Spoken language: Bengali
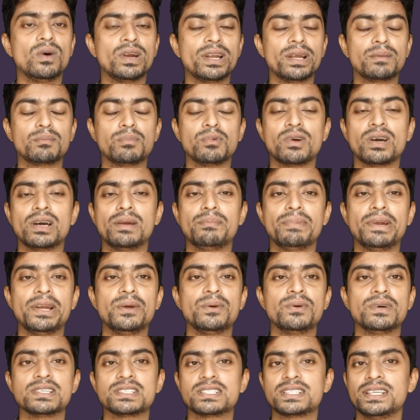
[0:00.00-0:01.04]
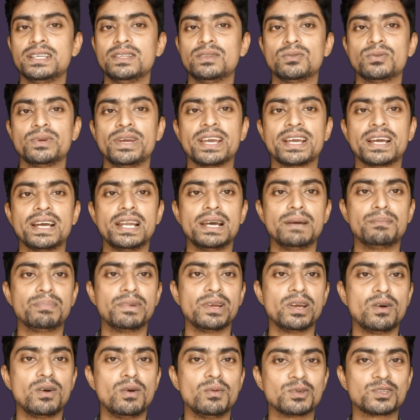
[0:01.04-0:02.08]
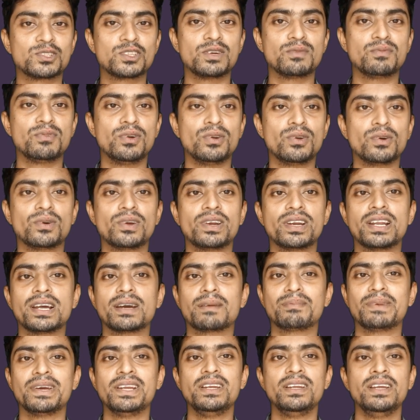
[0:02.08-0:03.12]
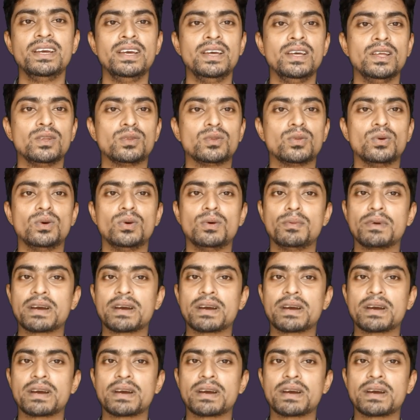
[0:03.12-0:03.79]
অনেক প্রকার ভিডিও আছে তো এখানে আপনি অবশ্যই ফলো করে রাখবেন তো